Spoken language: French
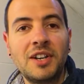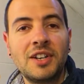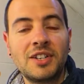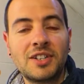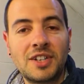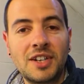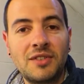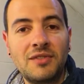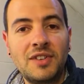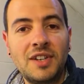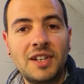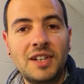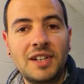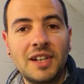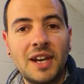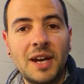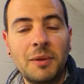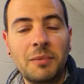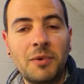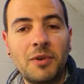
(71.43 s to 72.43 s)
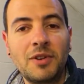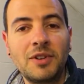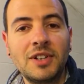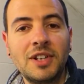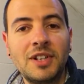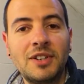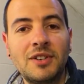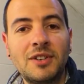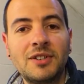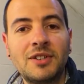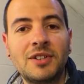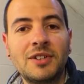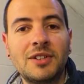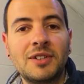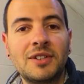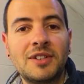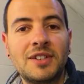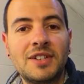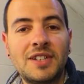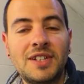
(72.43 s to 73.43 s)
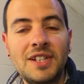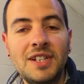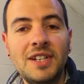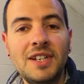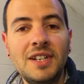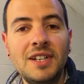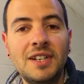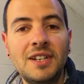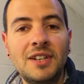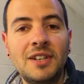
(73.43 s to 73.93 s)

Je t'invite à prendre des notes. Si